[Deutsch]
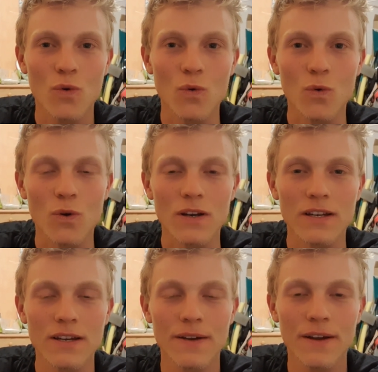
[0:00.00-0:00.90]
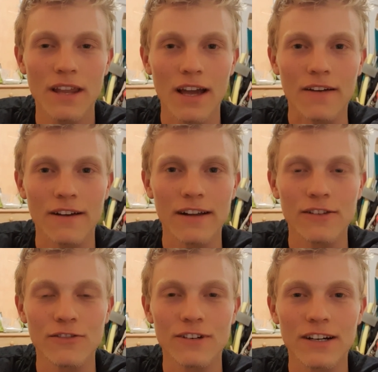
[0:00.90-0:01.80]
Und ja,
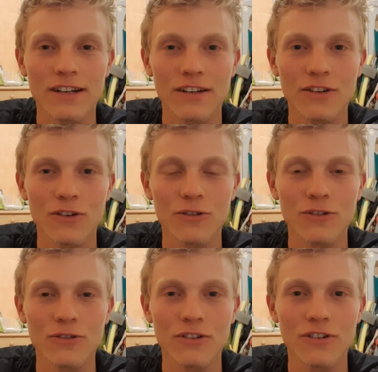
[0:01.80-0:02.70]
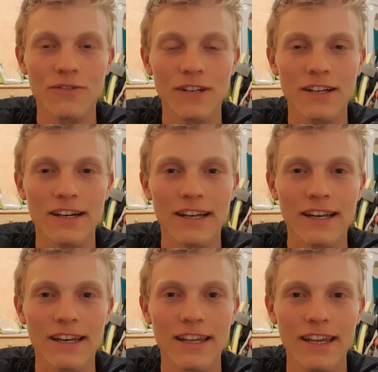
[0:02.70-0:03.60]
also war doch und durch wieder
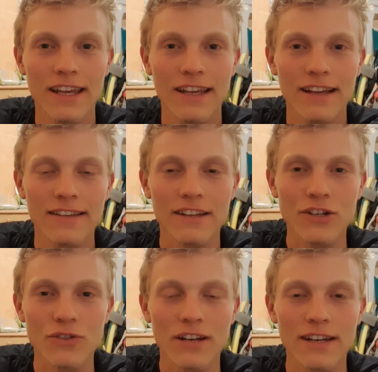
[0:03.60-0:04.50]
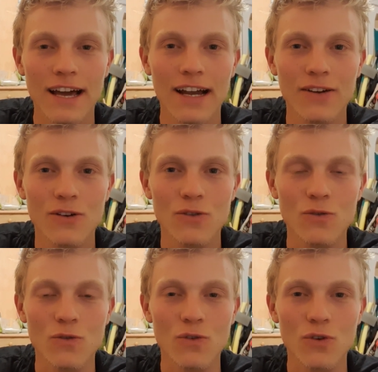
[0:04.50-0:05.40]
ein sehr schöner Tag
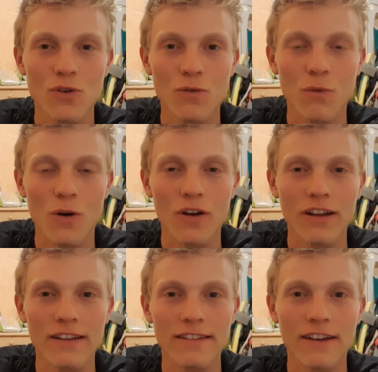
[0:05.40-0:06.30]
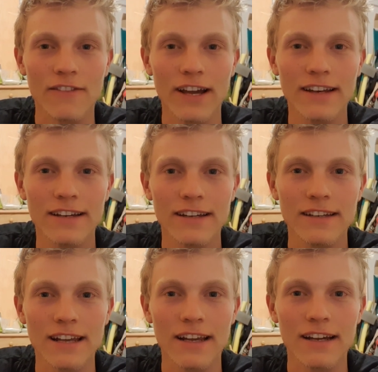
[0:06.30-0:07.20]
und morgen geht es dann weiter.
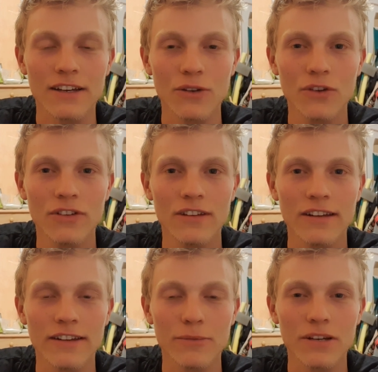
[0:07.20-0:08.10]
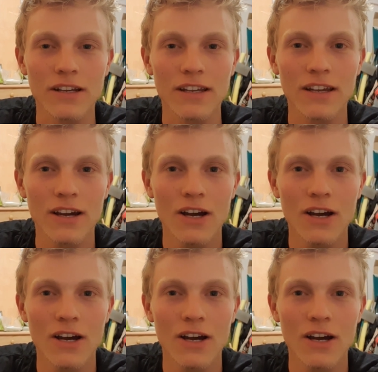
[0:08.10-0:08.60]
Ich denke an die Küste. Jetzt bin ich